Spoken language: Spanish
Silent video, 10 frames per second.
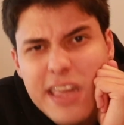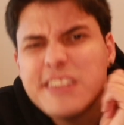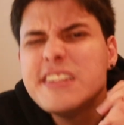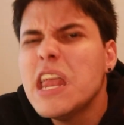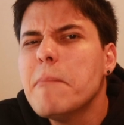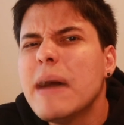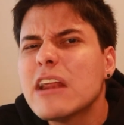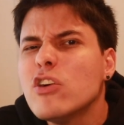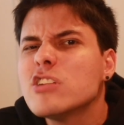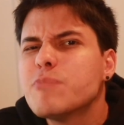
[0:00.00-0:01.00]
Sin
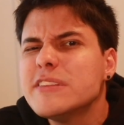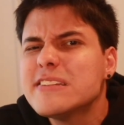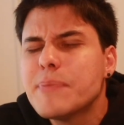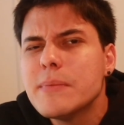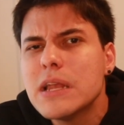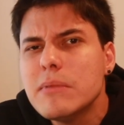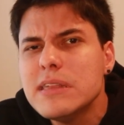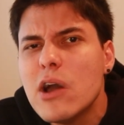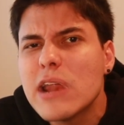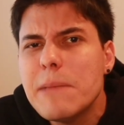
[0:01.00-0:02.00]
embargo, después de esa primera
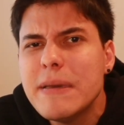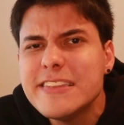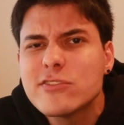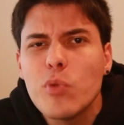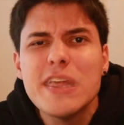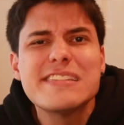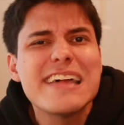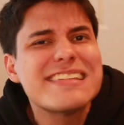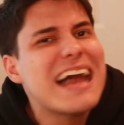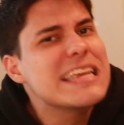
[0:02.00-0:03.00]
media hora el Betis comienza
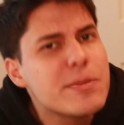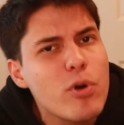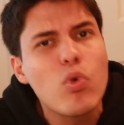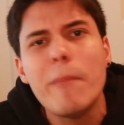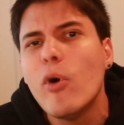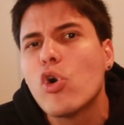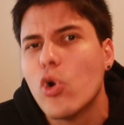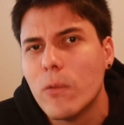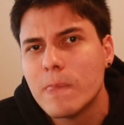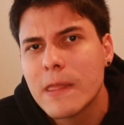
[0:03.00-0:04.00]
a salir poco a
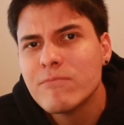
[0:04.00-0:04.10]
poco.